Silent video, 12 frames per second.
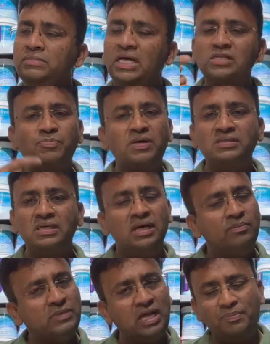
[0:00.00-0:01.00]
दस परसेंट
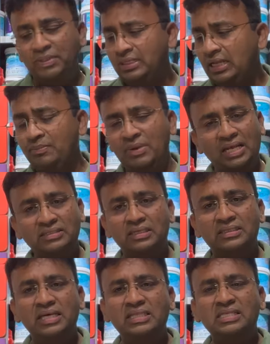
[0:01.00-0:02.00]
हम तारपीन तेल मिला
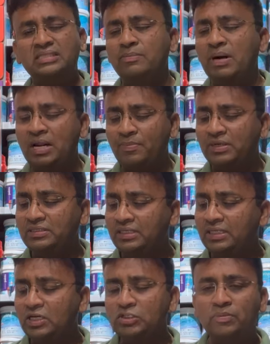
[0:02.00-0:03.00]
सकते हैं दस से बारह
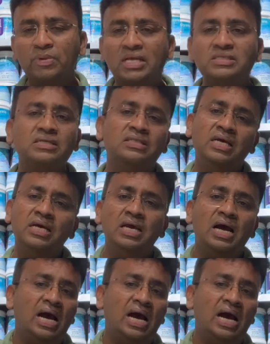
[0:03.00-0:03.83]
परसेंट तक इसको मिला सकते हैं